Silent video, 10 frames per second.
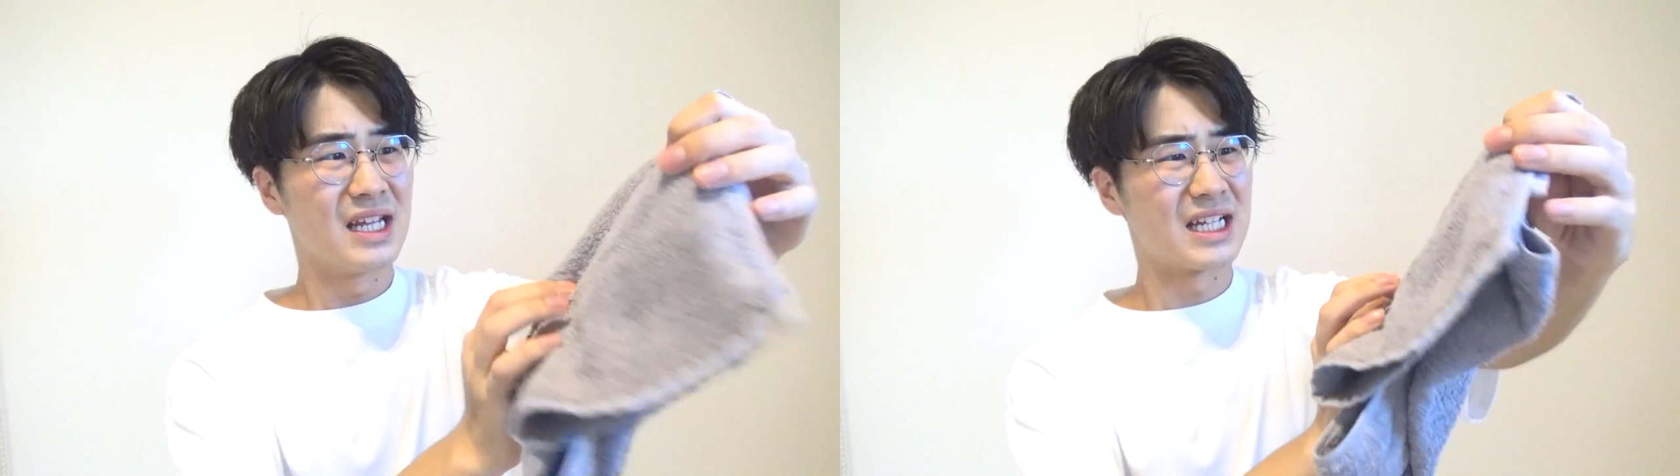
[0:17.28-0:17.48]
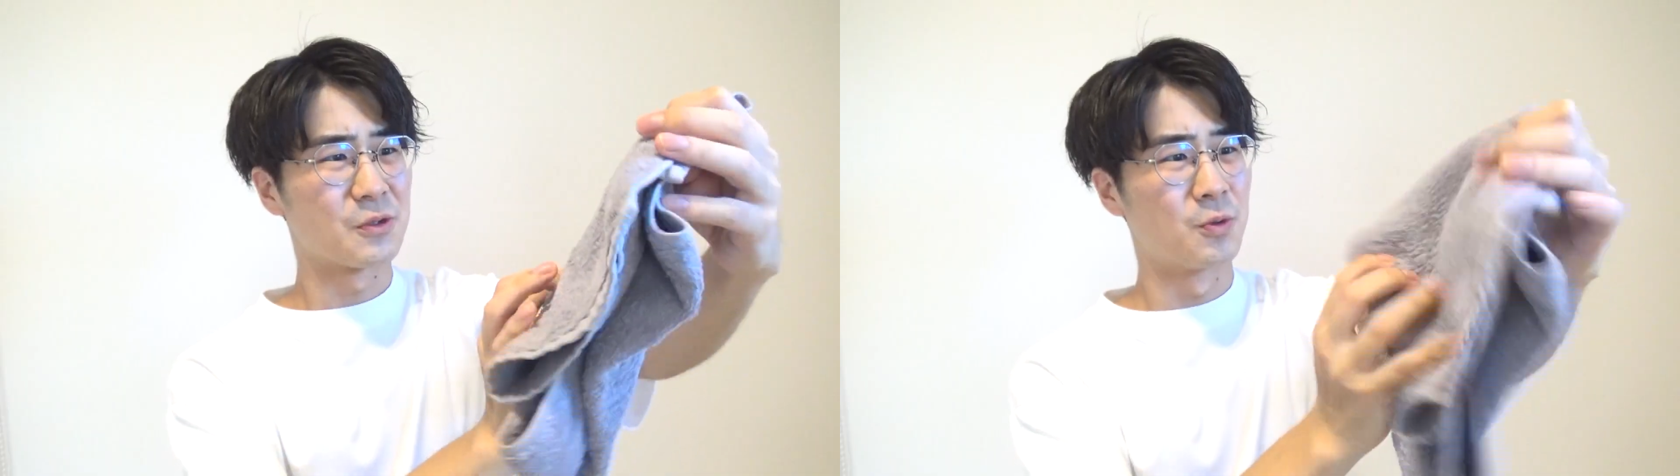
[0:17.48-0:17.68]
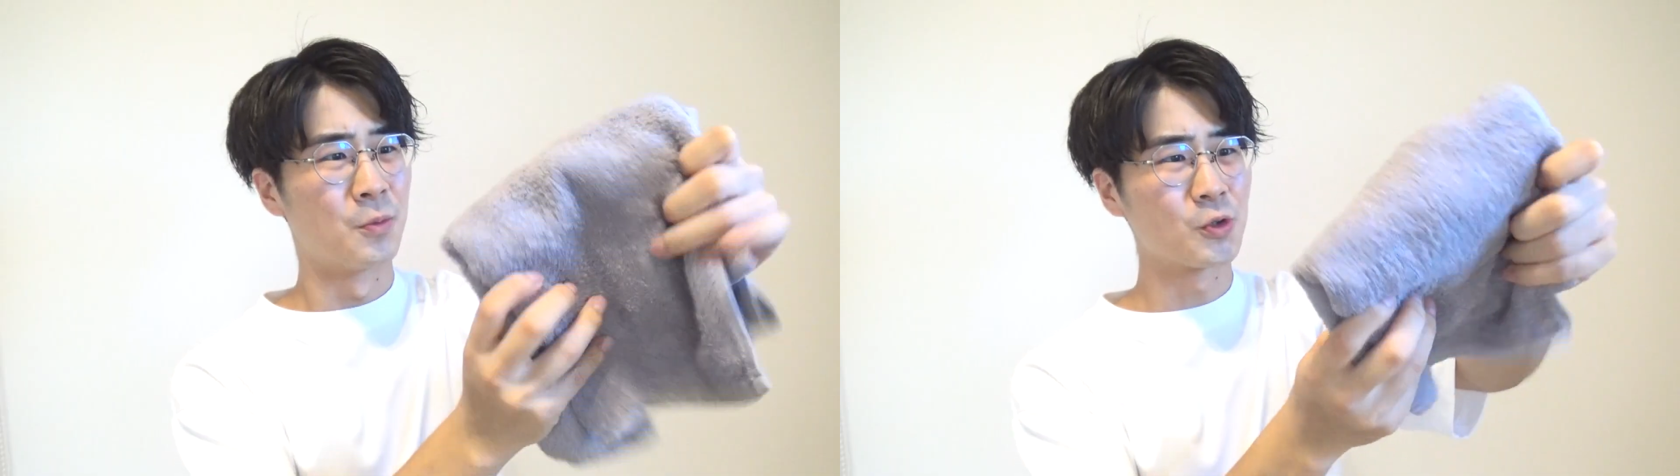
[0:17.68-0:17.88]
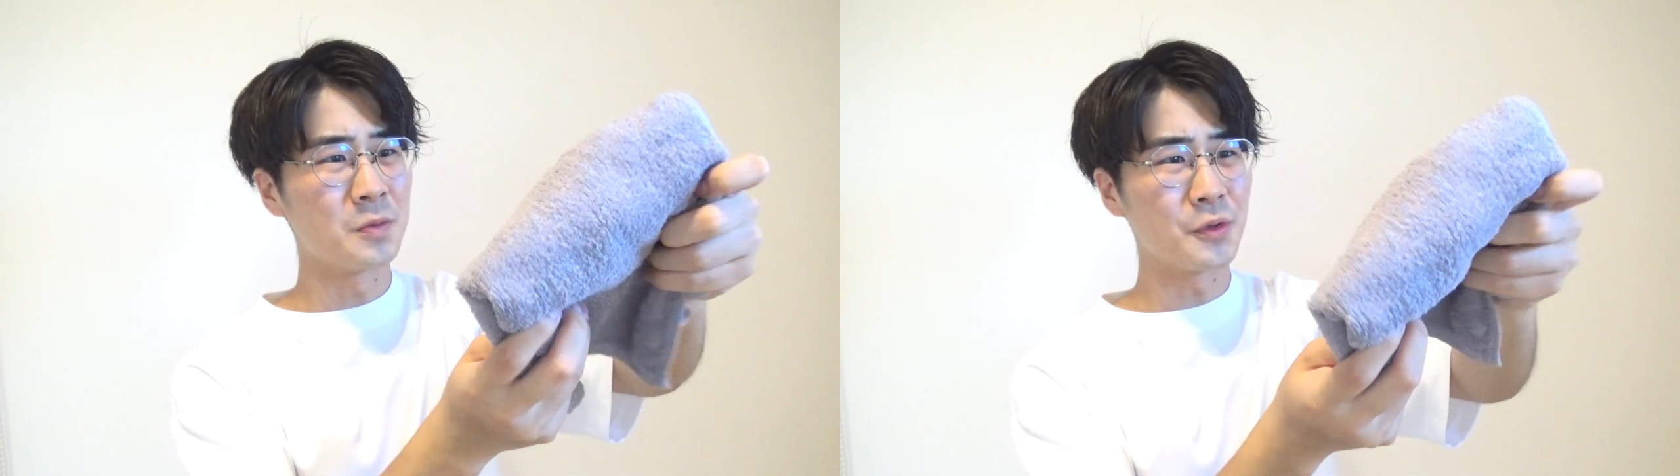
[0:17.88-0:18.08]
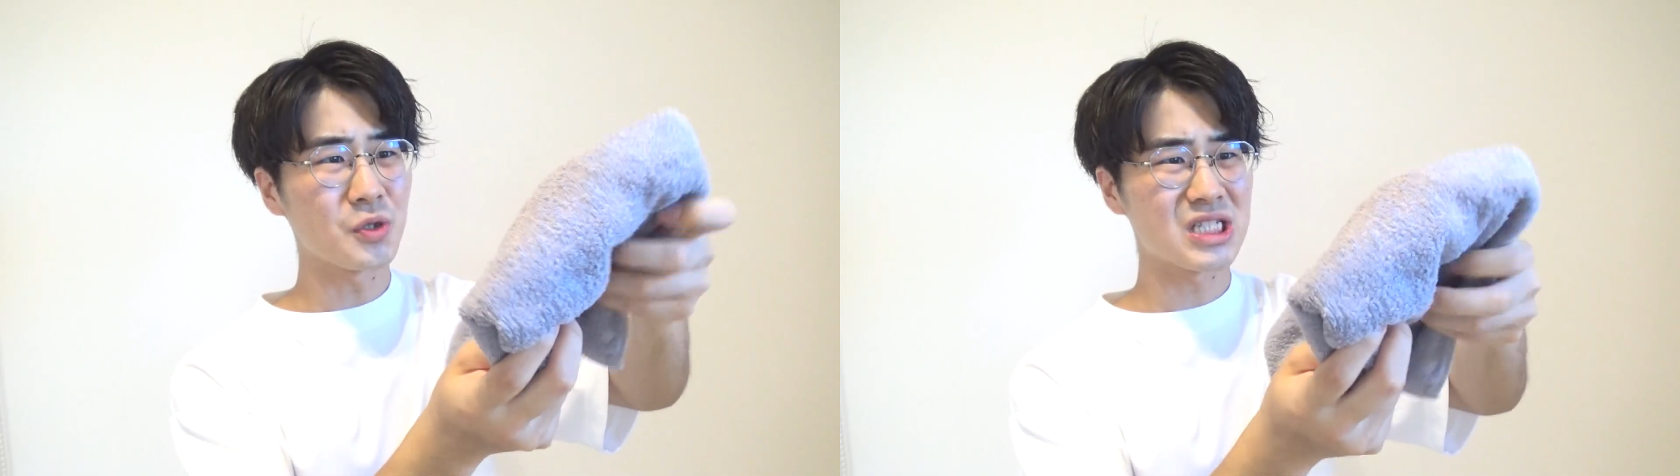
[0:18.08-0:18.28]
え、だってこれもと
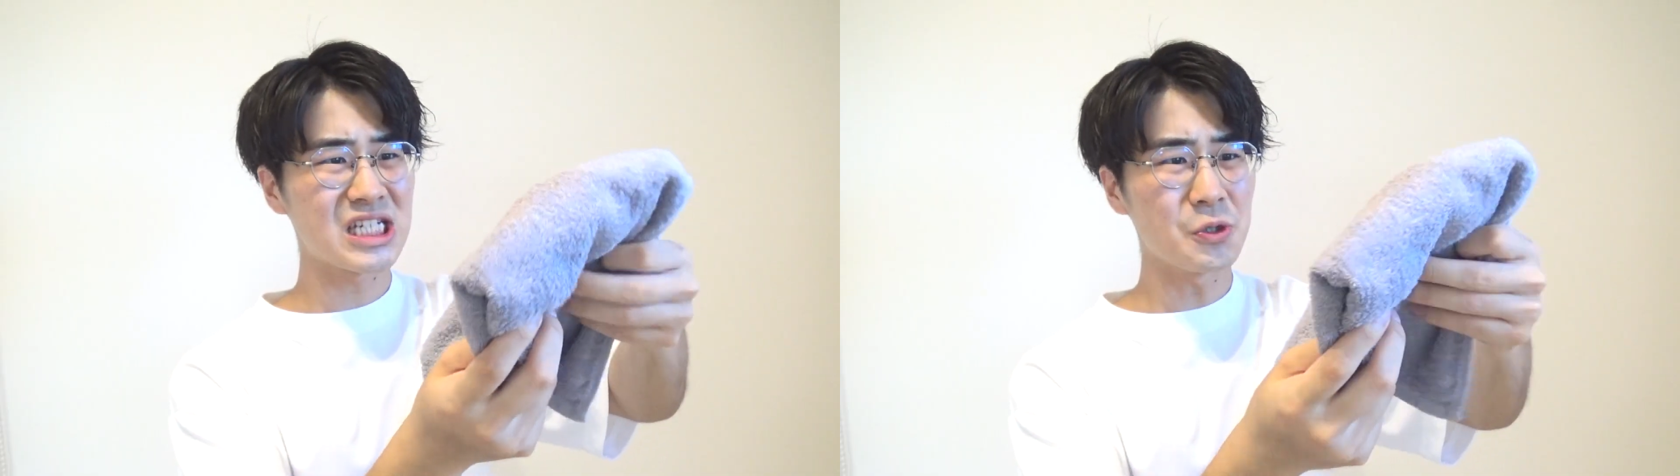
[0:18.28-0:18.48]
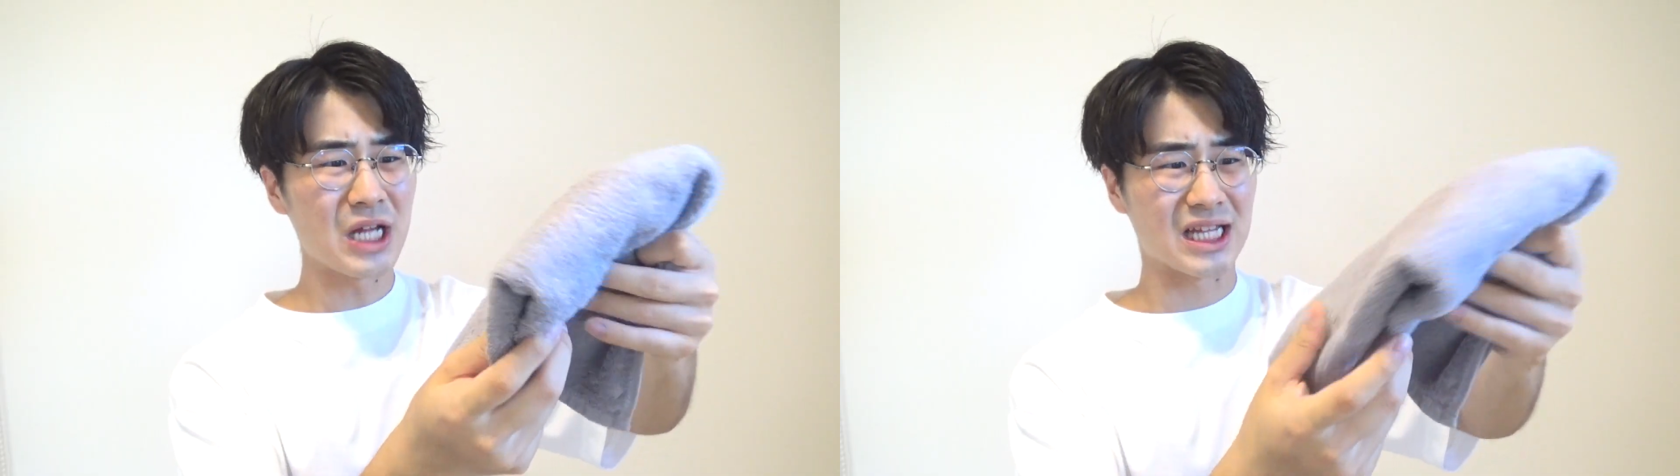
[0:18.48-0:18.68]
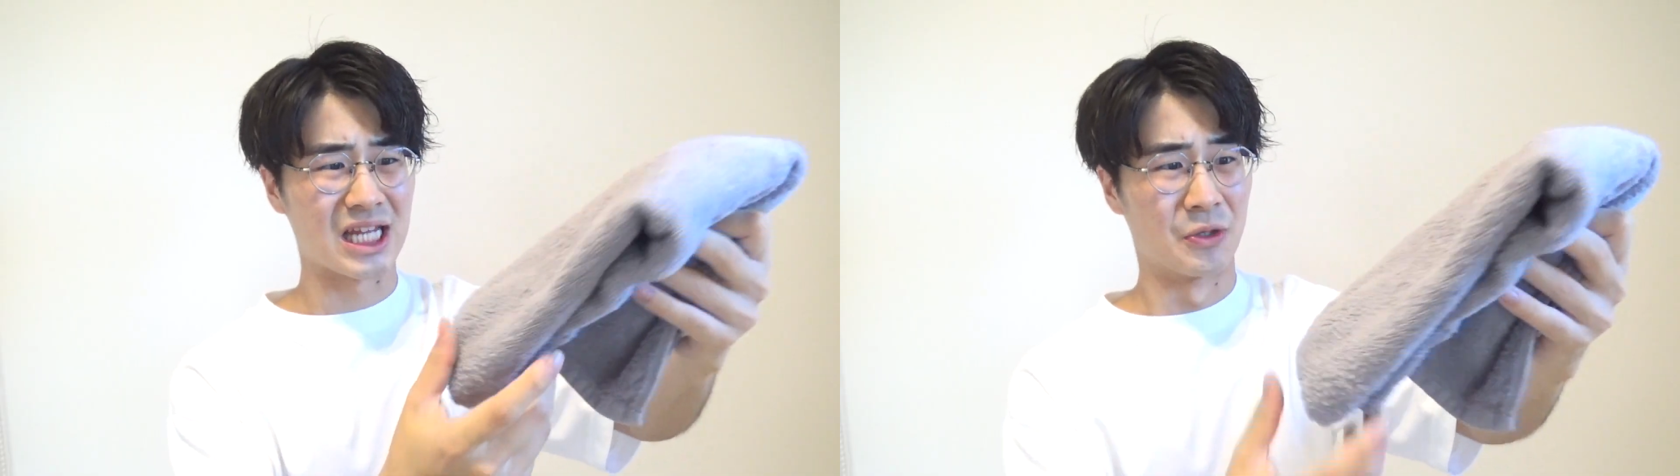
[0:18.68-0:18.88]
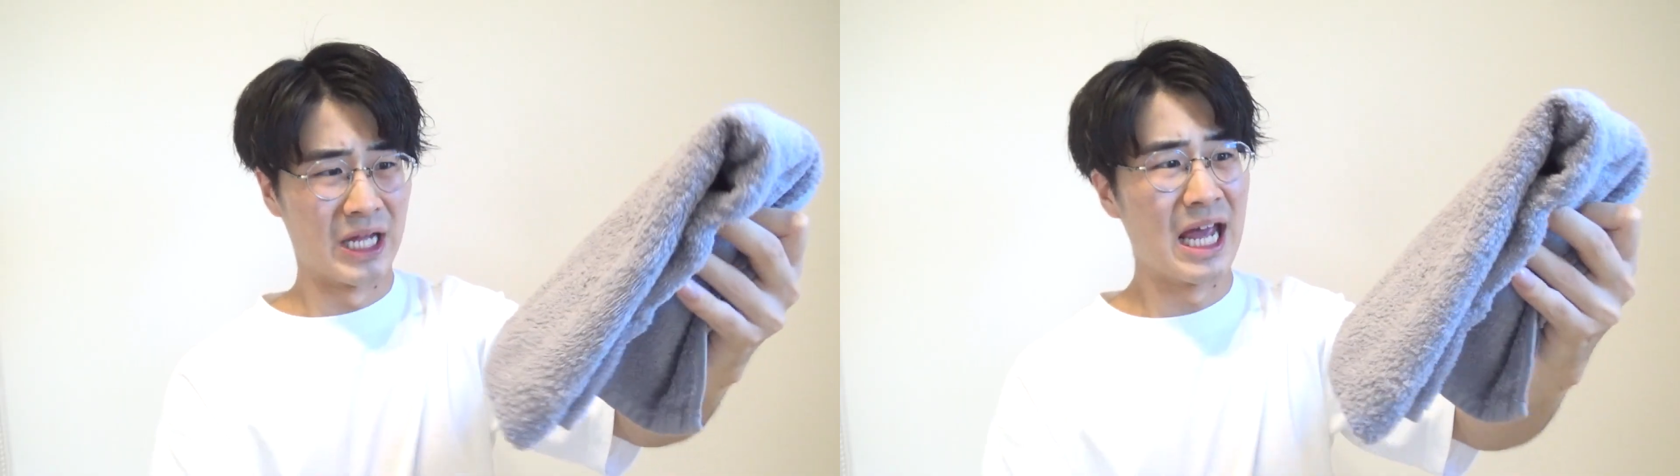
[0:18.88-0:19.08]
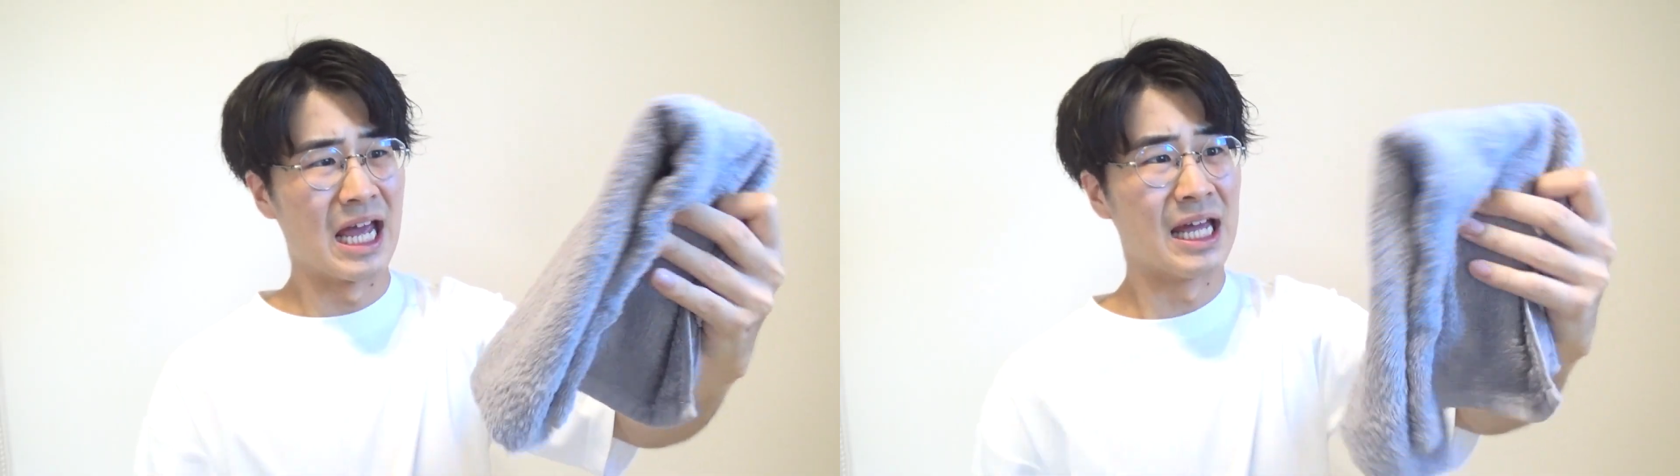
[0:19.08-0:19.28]
もと白だったよね。